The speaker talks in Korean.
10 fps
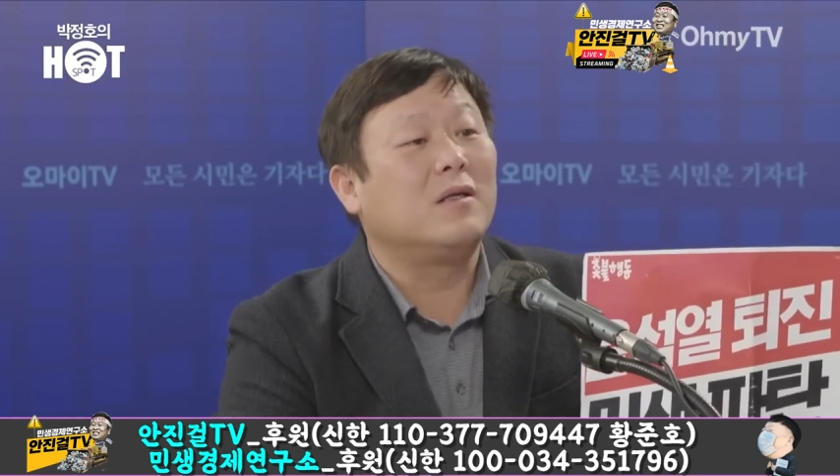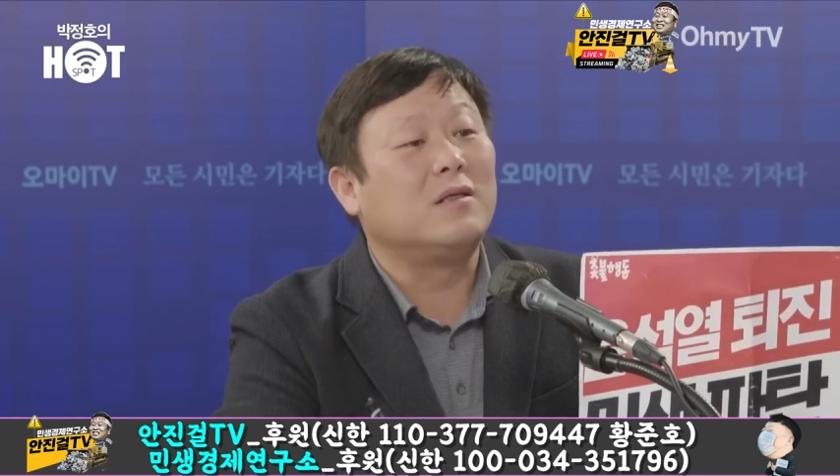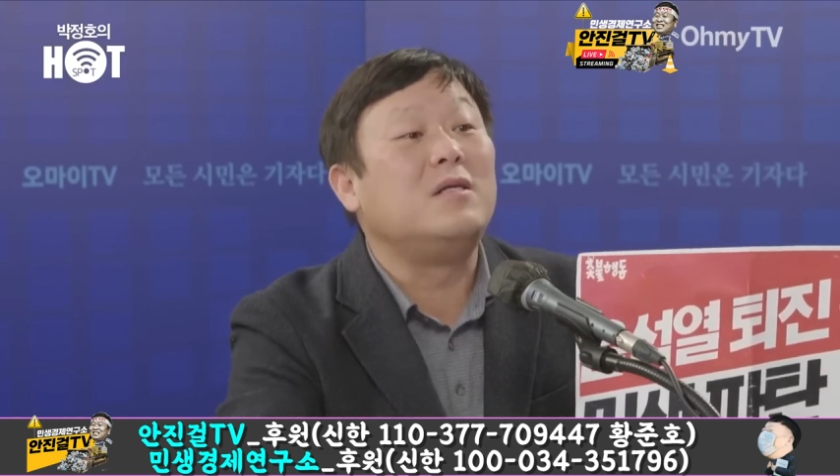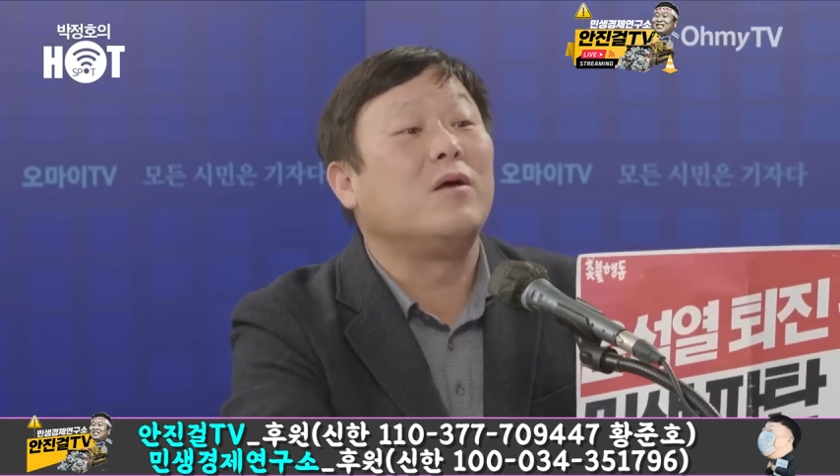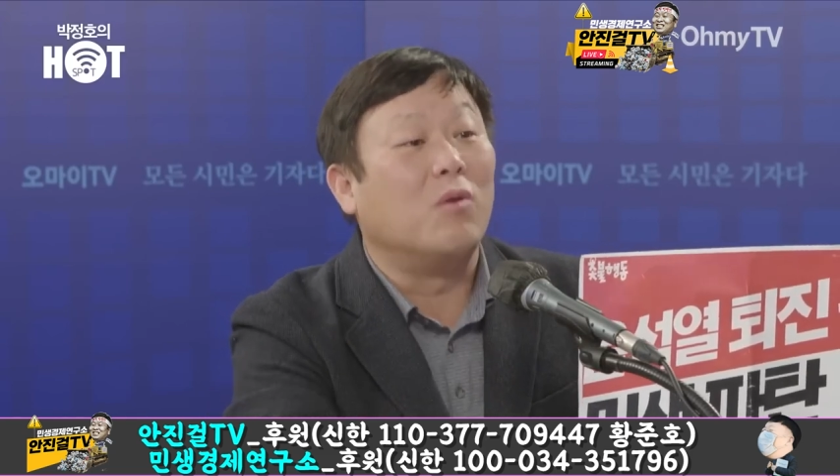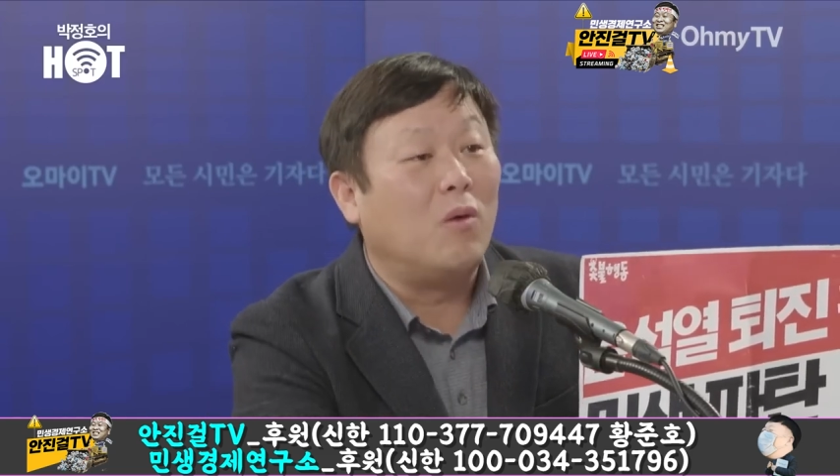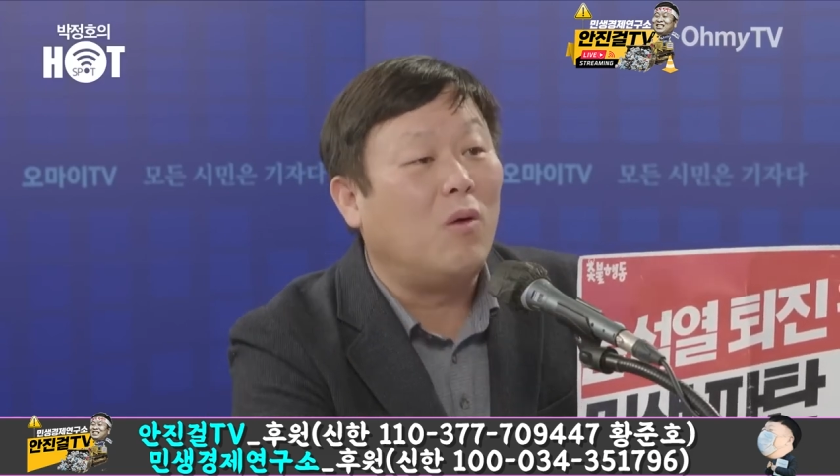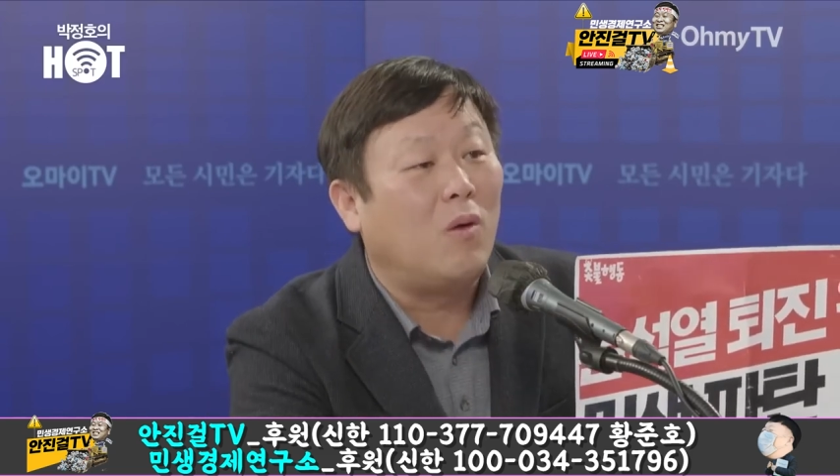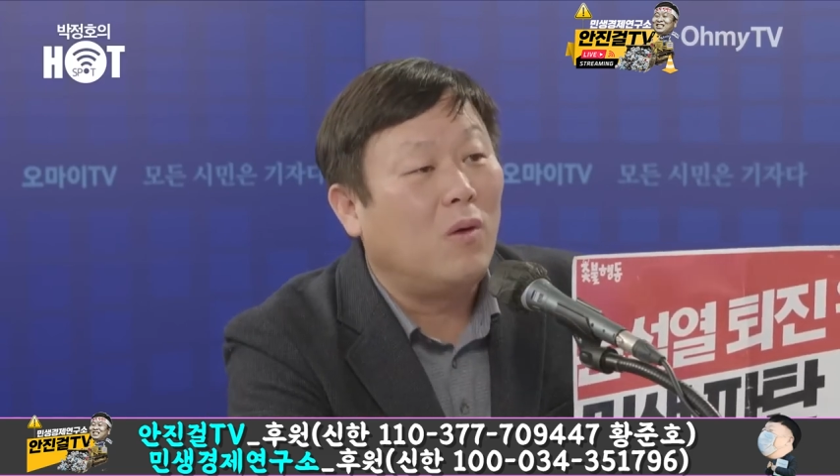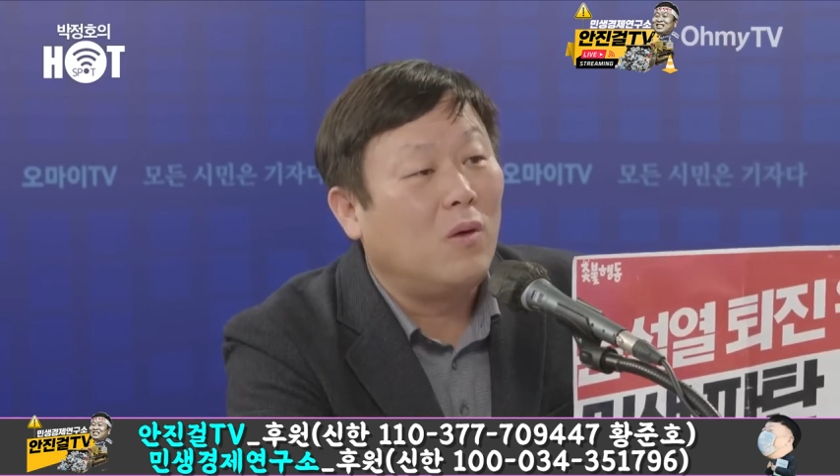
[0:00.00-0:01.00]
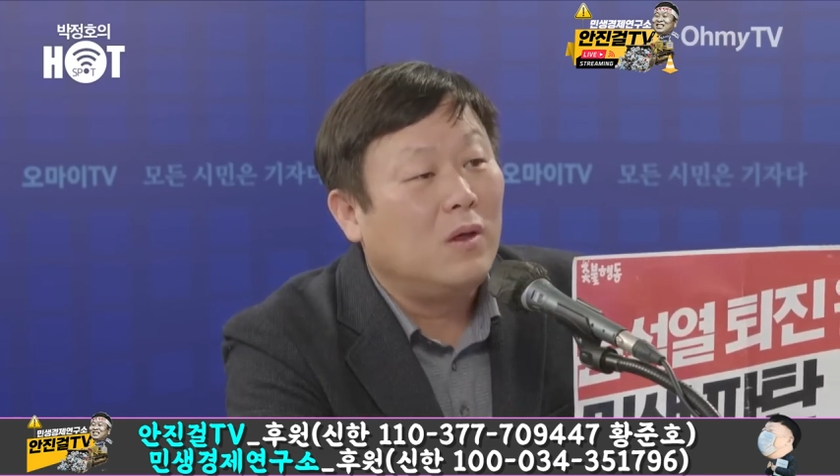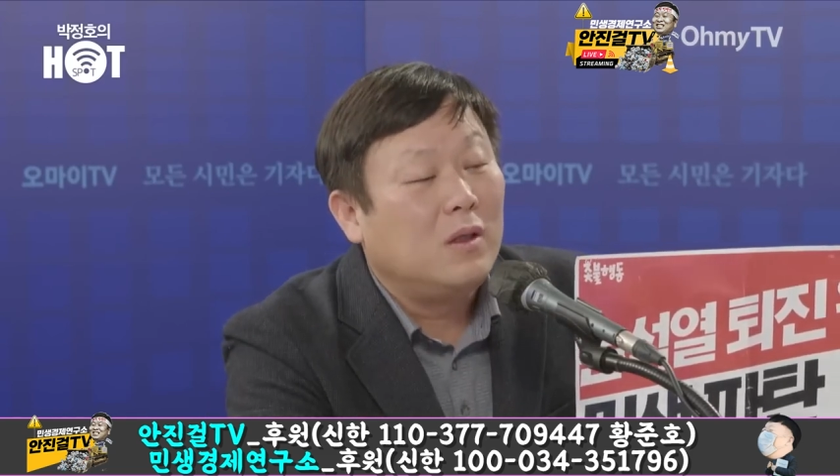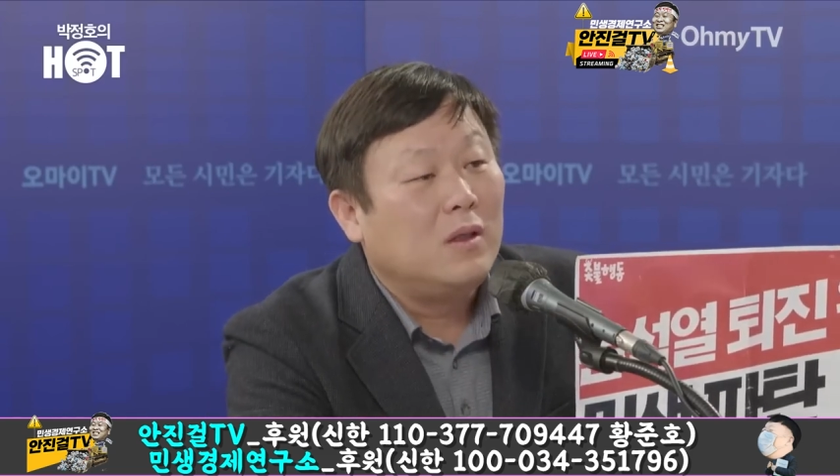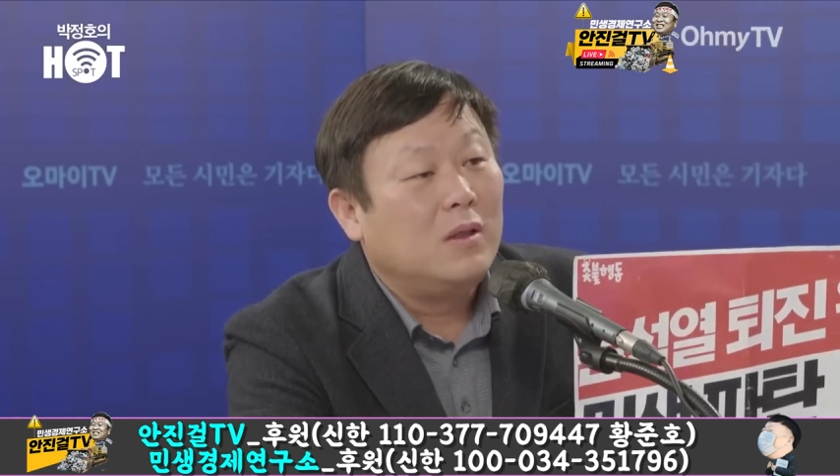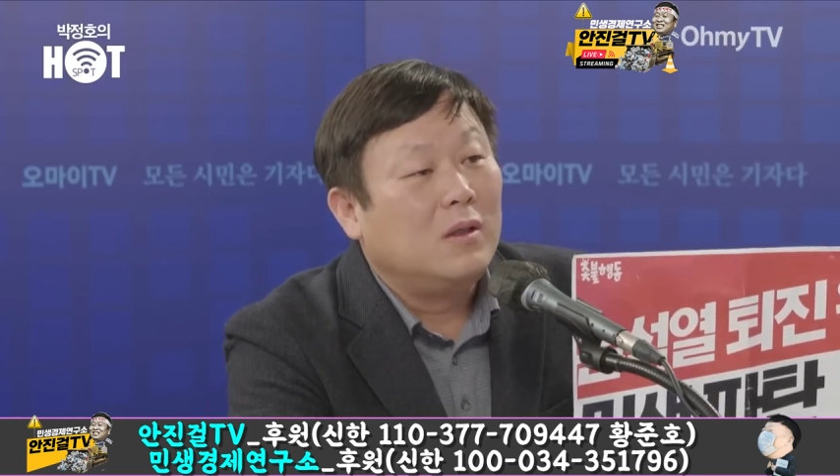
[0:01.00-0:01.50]
그래도
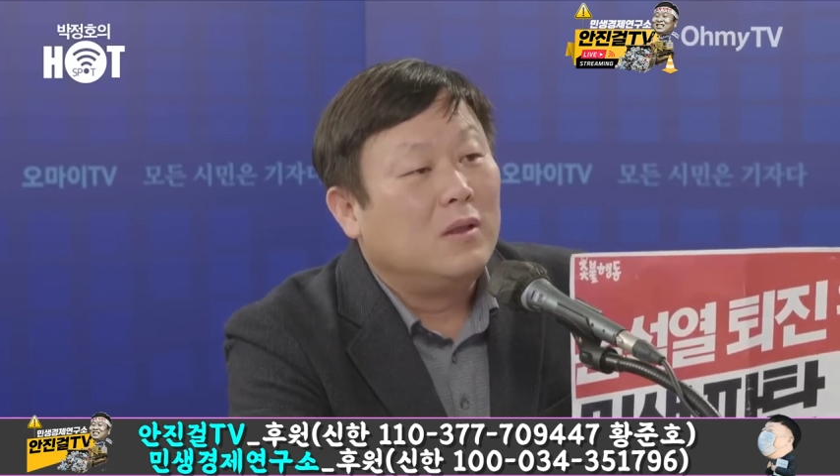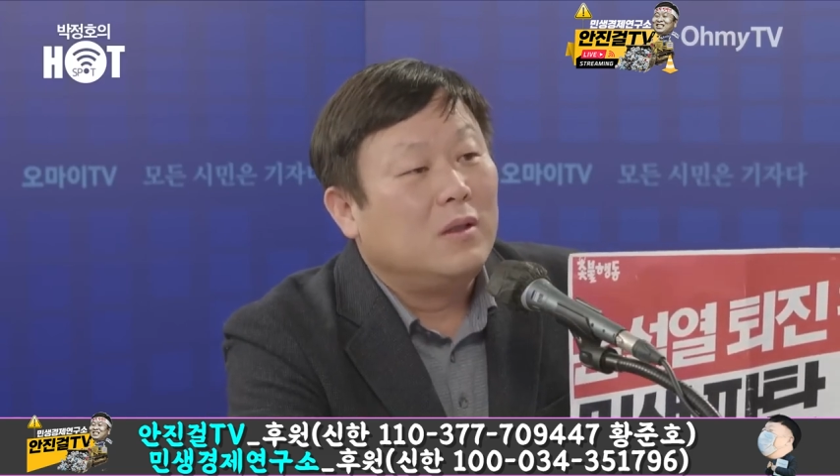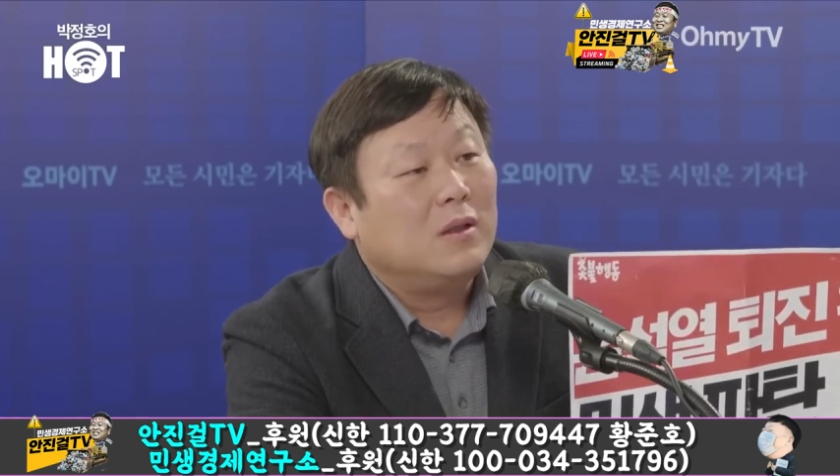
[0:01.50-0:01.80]
그럼요.